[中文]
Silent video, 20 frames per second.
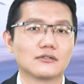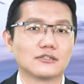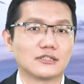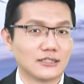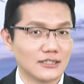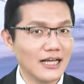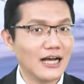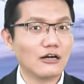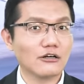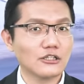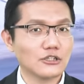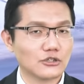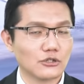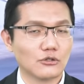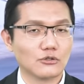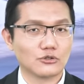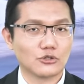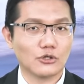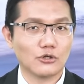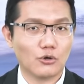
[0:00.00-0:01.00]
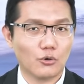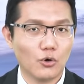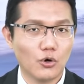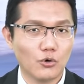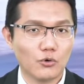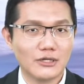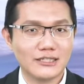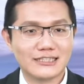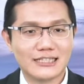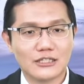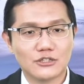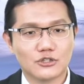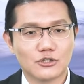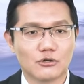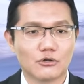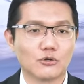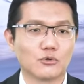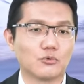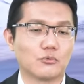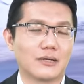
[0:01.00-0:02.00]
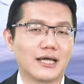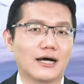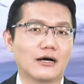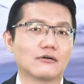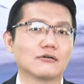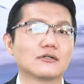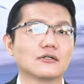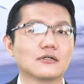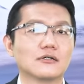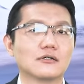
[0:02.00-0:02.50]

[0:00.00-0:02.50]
只要你手中有货柜三雄的股票